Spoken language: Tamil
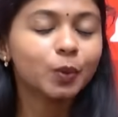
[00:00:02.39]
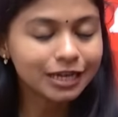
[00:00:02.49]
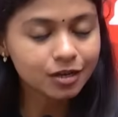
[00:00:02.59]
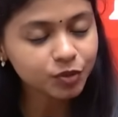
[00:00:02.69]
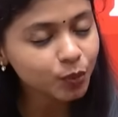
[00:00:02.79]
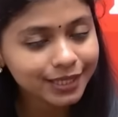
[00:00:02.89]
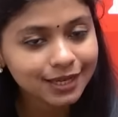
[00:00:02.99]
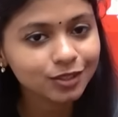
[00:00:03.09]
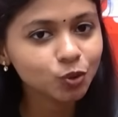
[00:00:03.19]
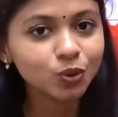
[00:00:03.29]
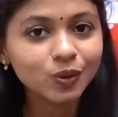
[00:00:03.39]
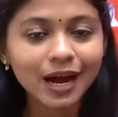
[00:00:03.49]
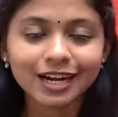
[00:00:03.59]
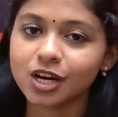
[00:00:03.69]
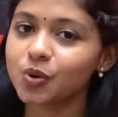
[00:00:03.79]
வெல்கம் டு வேதாந்து
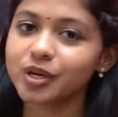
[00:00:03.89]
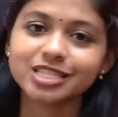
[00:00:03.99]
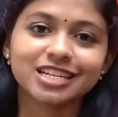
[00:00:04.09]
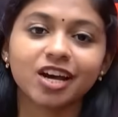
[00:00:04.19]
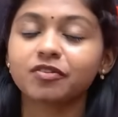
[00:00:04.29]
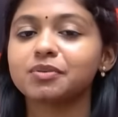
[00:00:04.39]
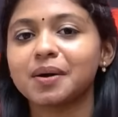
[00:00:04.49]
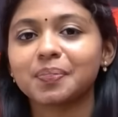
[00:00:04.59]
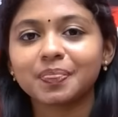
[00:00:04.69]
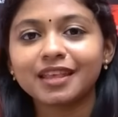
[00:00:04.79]
அண்ட் அவங்க ஸ்ராவணி வாம்